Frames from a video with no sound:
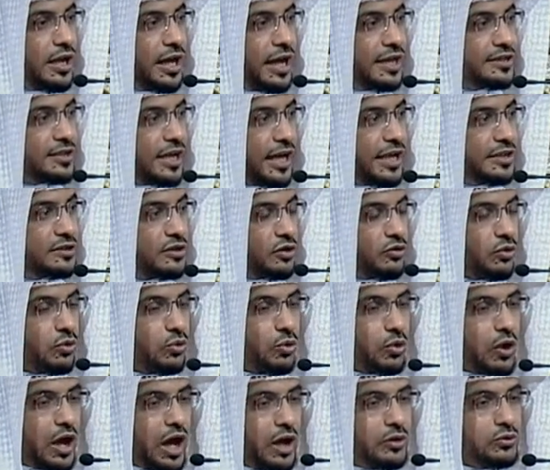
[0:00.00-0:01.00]
لا يتحدث
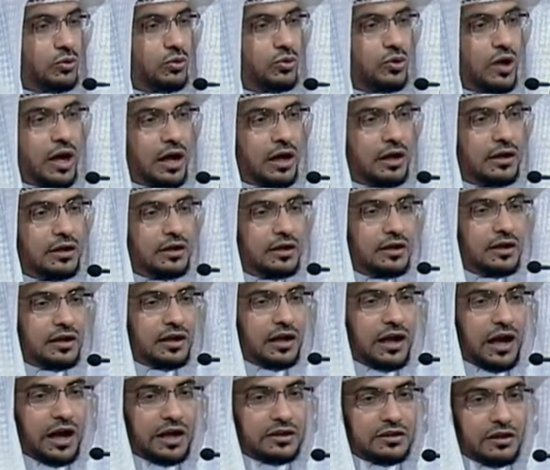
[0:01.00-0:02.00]
القرآن هنا
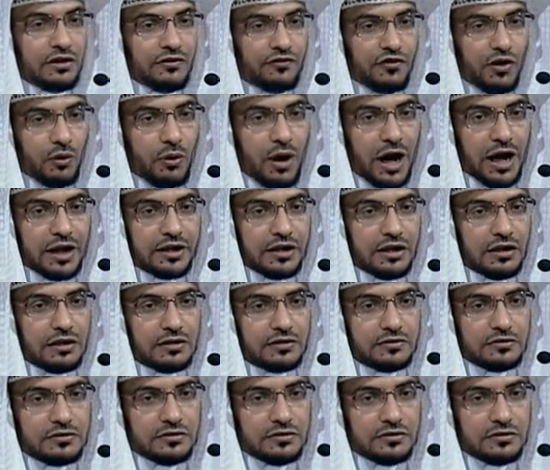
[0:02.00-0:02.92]
عن الفواكه